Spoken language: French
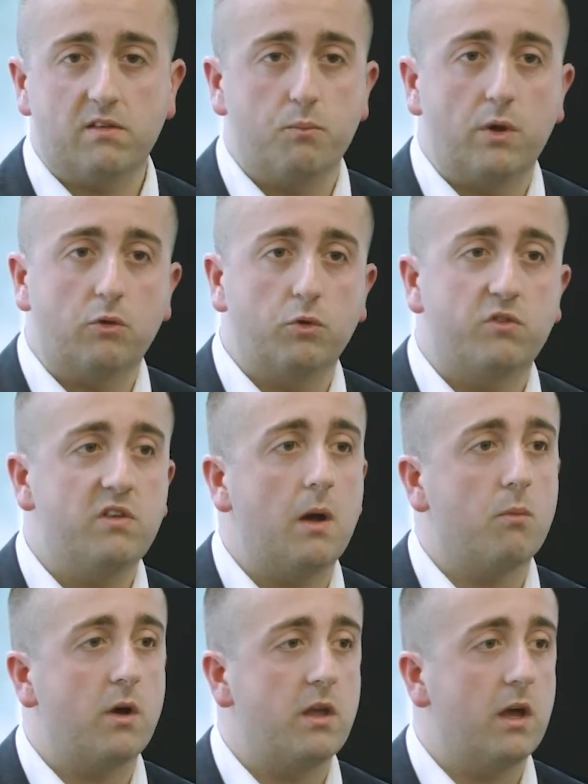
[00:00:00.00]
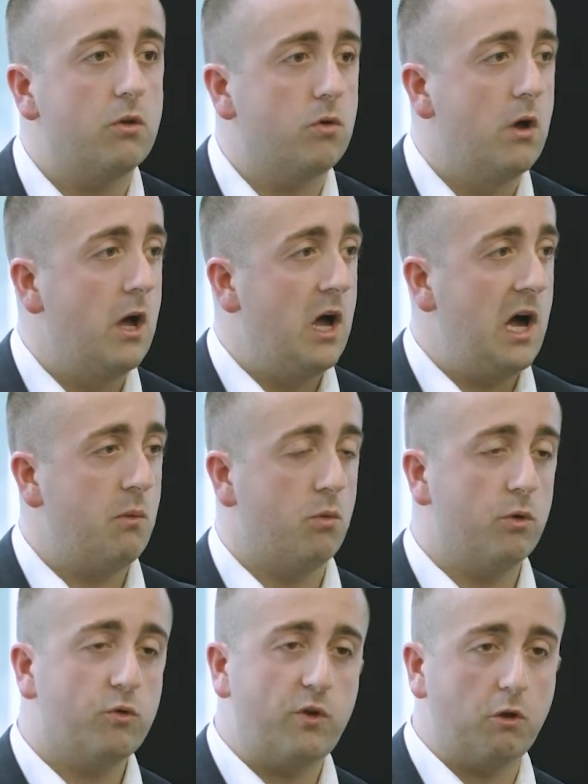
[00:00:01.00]
Ça peut être aussi un moyen à un
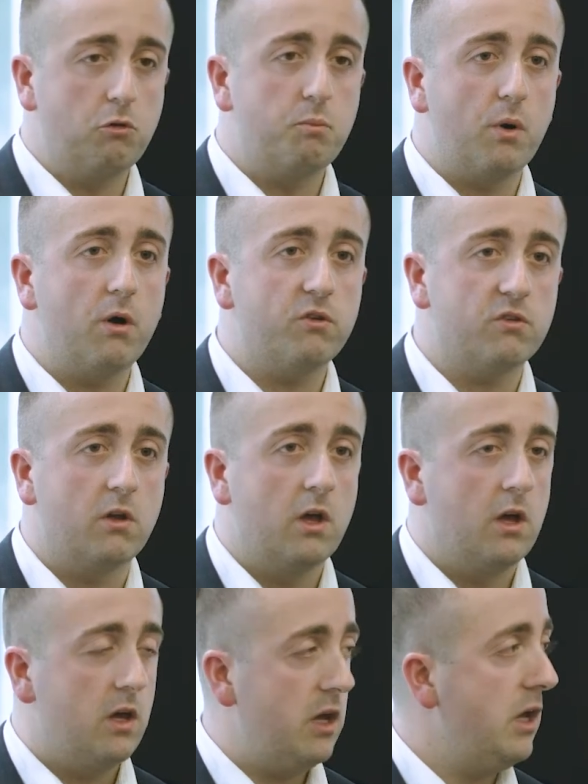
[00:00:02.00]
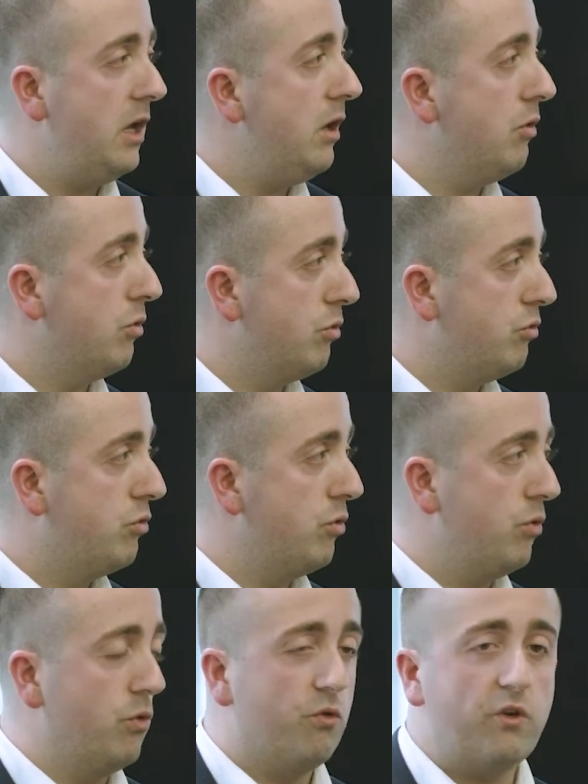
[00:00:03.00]
moment de faire une pause et euh,
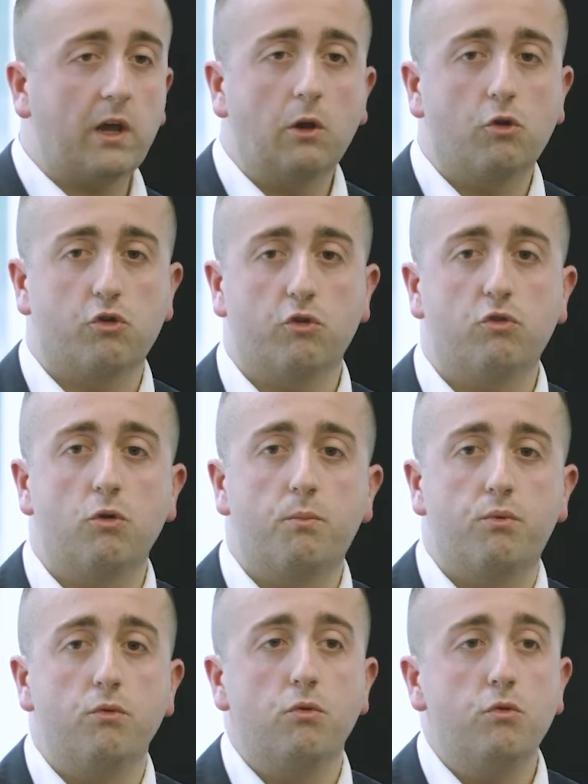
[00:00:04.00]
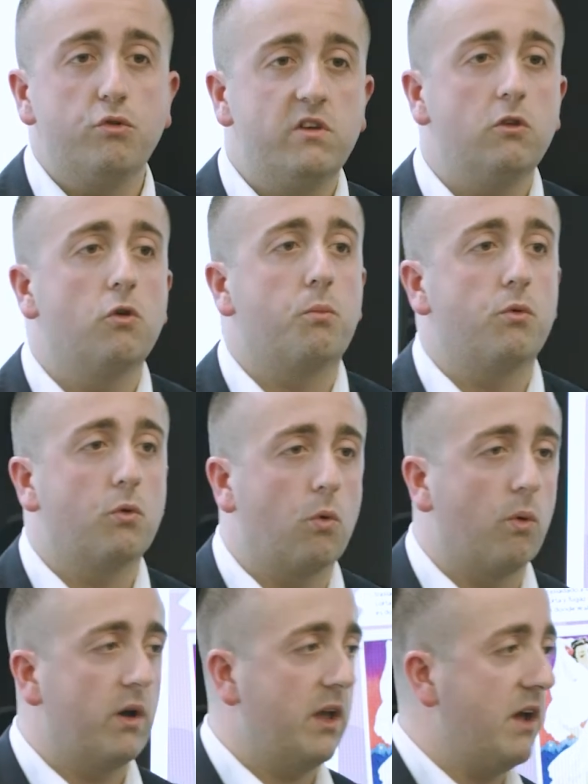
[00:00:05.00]
de faire quelque chose de plus ludique, de plus
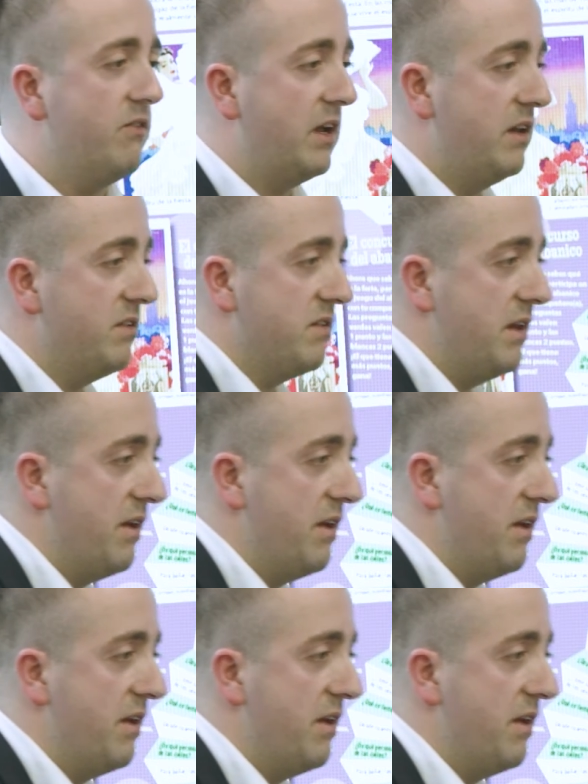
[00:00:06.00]
concret avec les